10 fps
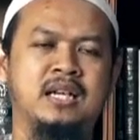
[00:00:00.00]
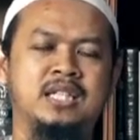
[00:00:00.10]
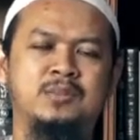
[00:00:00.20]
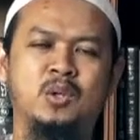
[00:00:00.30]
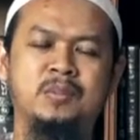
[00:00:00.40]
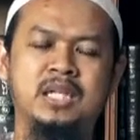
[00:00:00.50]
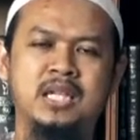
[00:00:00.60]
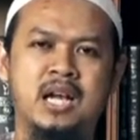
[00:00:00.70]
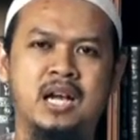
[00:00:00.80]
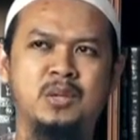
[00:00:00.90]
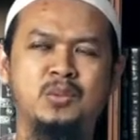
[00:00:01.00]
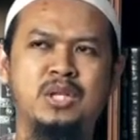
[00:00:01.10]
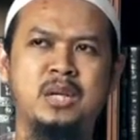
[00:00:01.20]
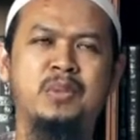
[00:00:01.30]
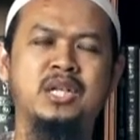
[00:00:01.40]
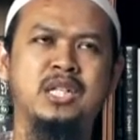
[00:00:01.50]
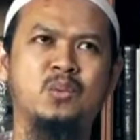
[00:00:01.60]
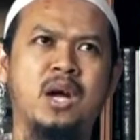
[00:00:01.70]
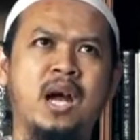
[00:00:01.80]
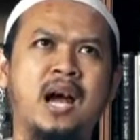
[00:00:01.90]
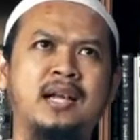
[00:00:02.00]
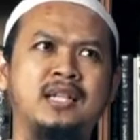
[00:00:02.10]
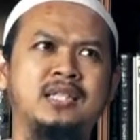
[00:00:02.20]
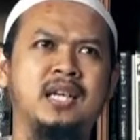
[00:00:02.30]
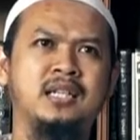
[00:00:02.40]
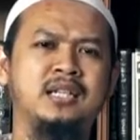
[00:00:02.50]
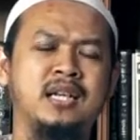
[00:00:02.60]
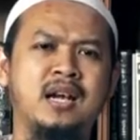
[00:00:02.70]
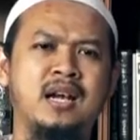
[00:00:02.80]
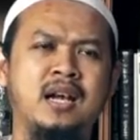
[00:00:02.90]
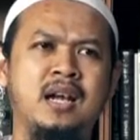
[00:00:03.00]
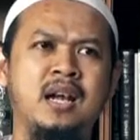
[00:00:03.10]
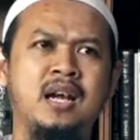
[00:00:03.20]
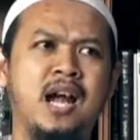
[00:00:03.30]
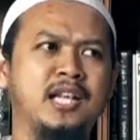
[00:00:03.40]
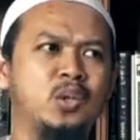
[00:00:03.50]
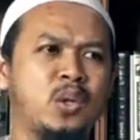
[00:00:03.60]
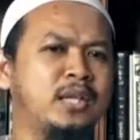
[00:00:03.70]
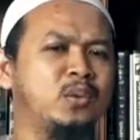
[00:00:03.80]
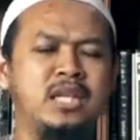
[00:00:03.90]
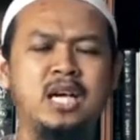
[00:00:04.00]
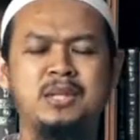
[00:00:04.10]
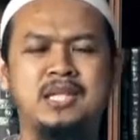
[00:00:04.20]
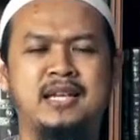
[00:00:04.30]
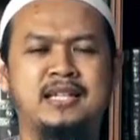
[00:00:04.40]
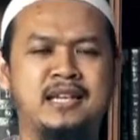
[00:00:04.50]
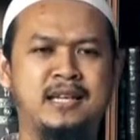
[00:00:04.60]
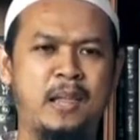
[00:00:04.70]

sebelum kita, kemudian peristiwa akan terjadinya kehancuran dunia misalnya,